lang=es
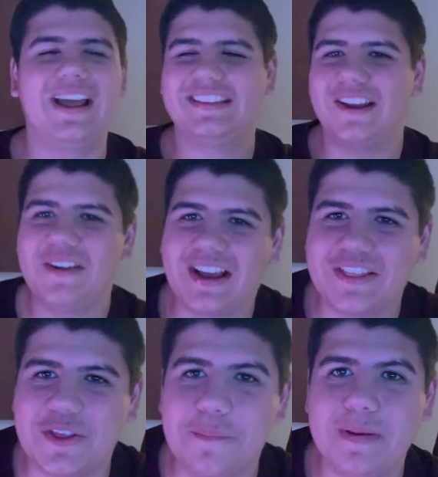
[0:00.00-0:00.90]
esta es una
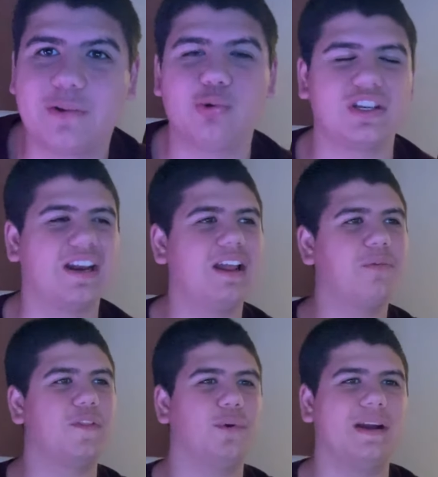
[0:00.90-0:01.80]
canción para escucharla
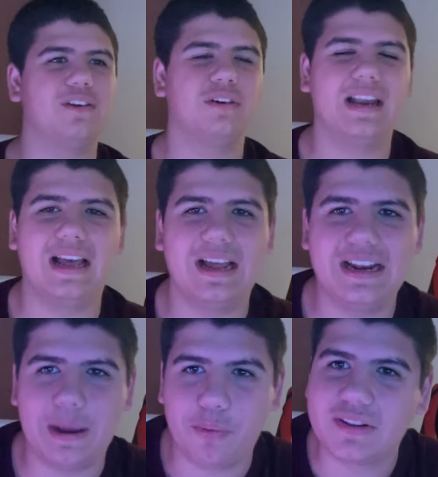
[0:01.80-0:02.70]
cuando vas con
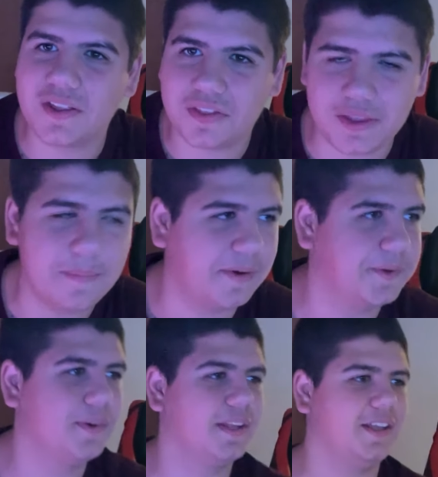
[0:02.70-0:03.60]
la, puesta encima, ¿no?